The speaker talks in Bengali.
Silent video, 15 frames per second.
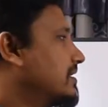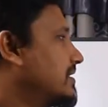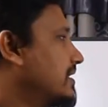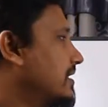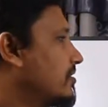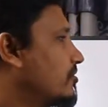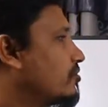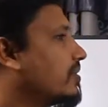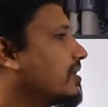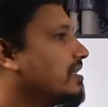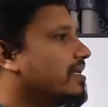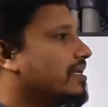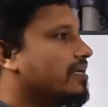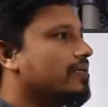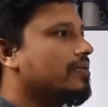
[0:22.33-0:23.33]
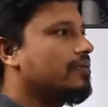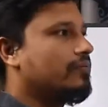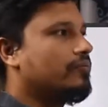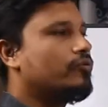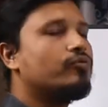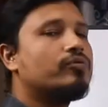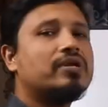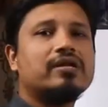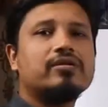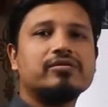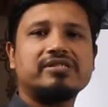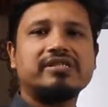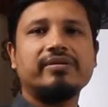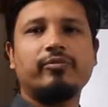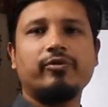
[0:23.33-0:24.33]
যে তোমাদের টোটাল
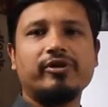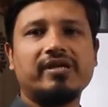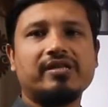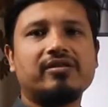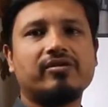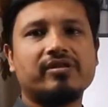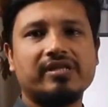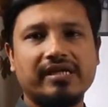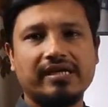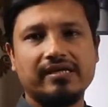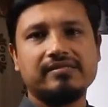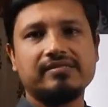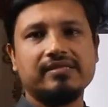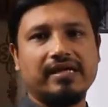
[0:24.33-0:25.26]
হচ্ছে বইটাতে অধ্যায়